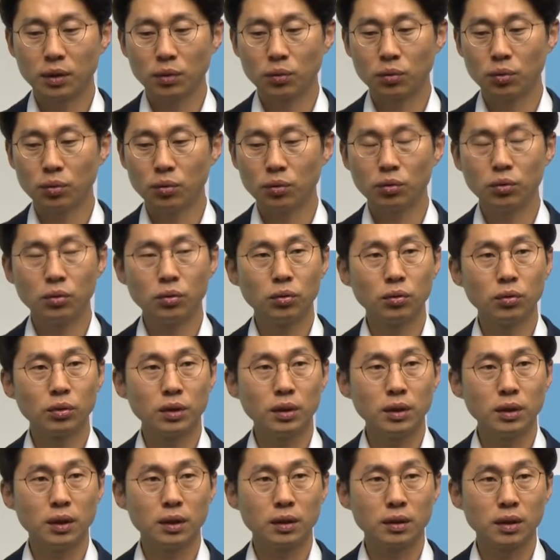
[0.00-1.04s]

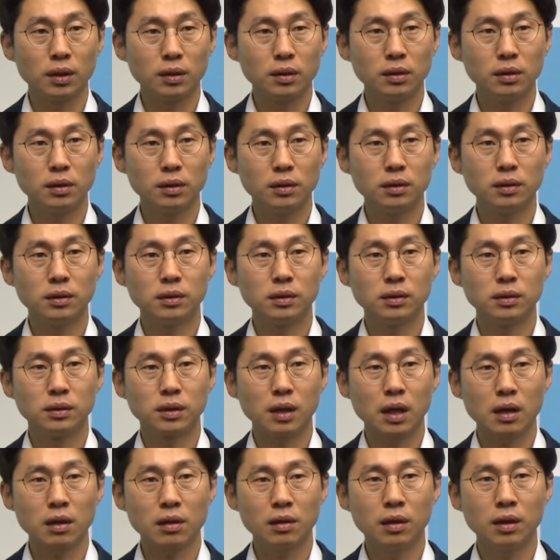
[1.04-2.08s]
고용이 예상치를
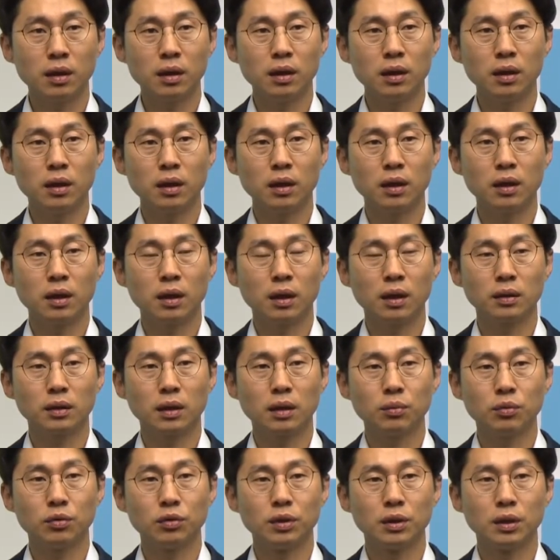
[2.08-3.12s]
상회하다
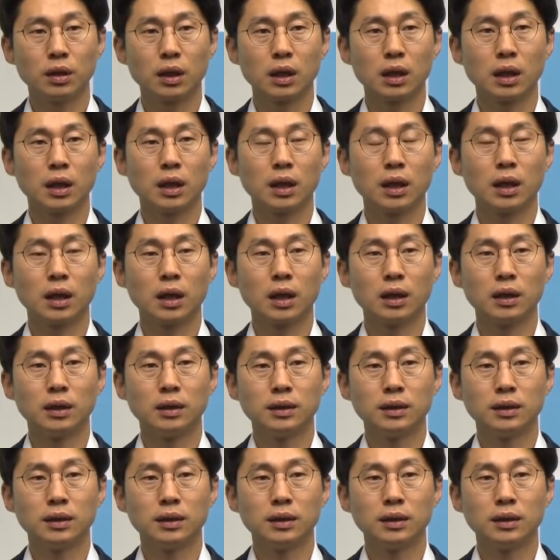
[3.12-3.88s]
보니까